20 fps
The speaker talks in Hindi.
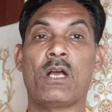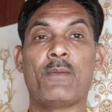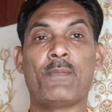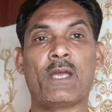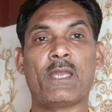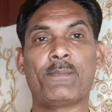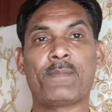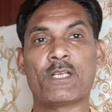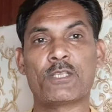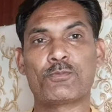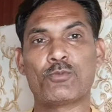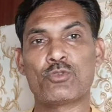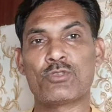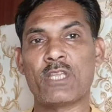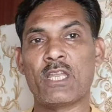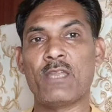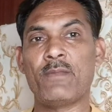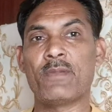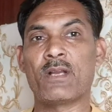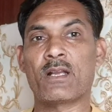हमारे पास
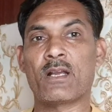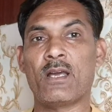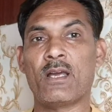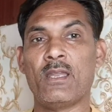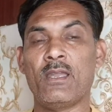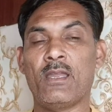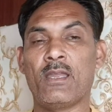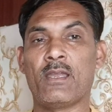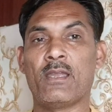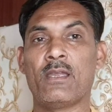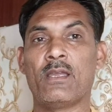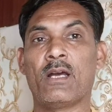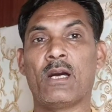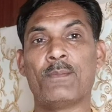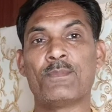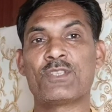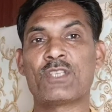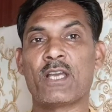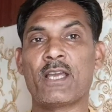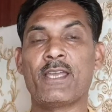पुस्तैनी मकान है
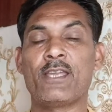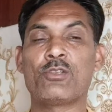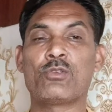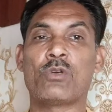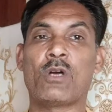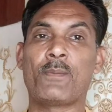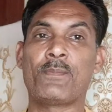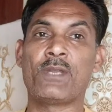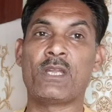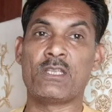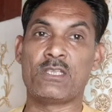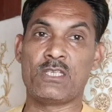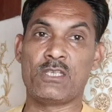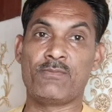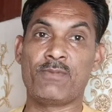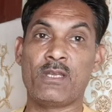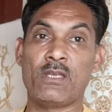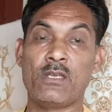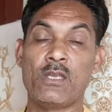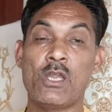हम चाहे तो अपना
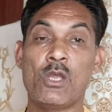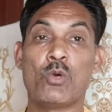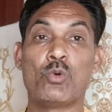जीवन